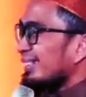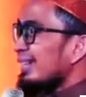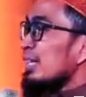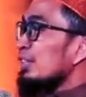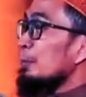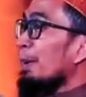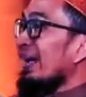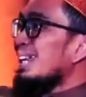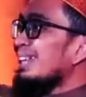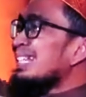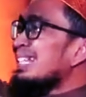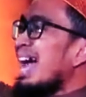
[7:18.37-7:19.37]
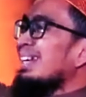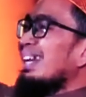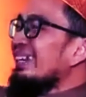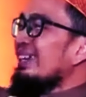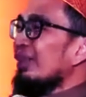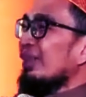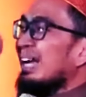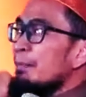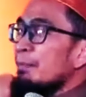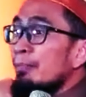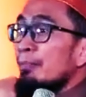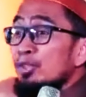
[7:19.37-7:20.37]
itu. Supaya nanti nggak ada lagi orang
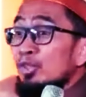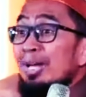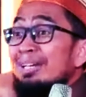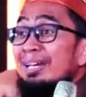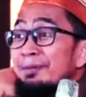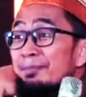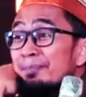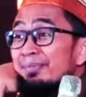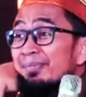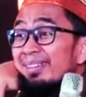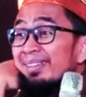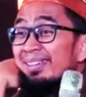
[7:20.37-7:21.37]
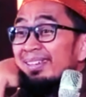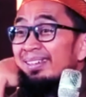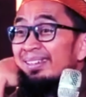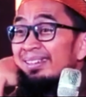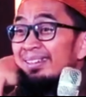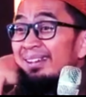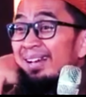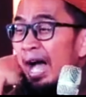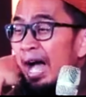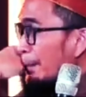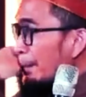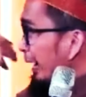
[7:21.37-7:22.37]
kafir mempersoalkan.
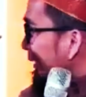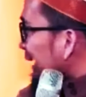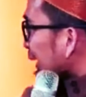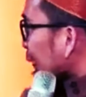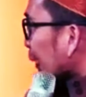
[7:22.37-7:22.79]
Apa ini